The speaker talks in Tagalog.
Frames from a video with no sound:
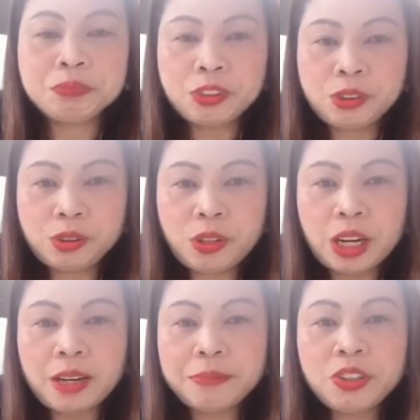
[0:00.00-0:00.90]
So,
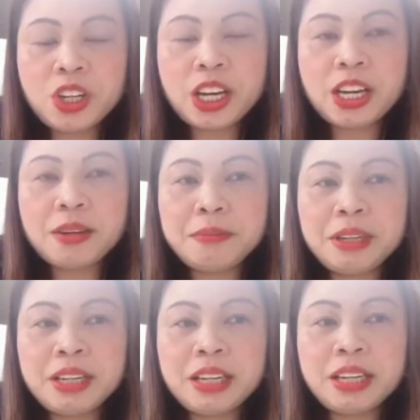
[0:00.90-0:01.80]
alam niyo na,
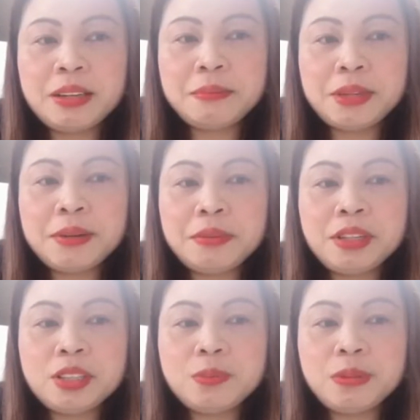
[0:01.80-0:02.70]
mga
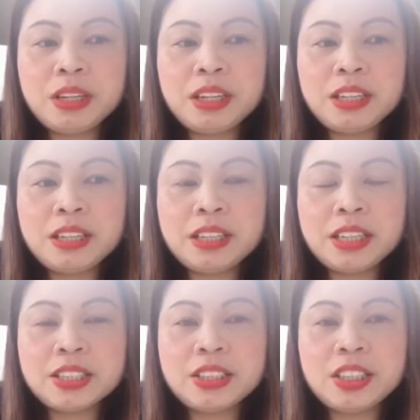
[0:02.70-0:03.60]
mamis, mga
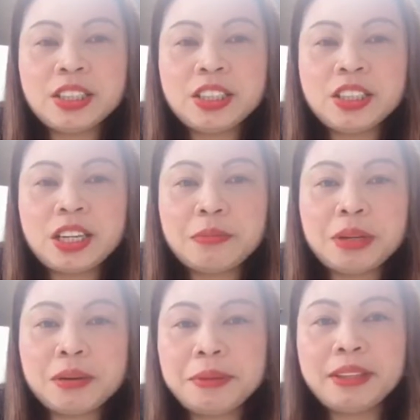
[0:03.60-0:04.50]
kasisi diyan,
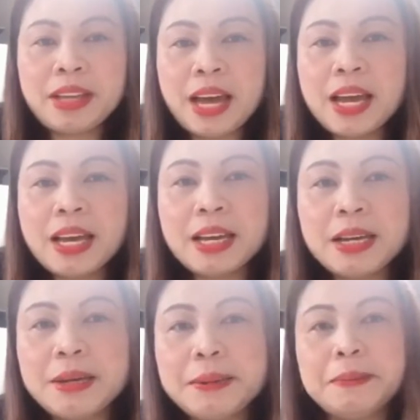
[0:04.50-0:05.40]
mga
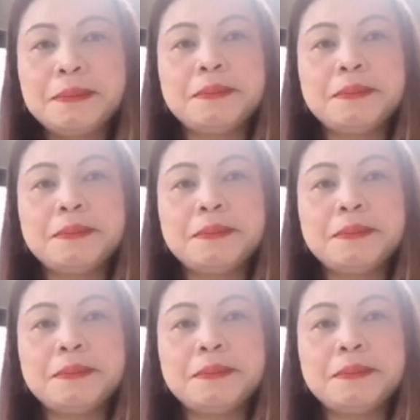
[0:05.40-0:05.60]
madam,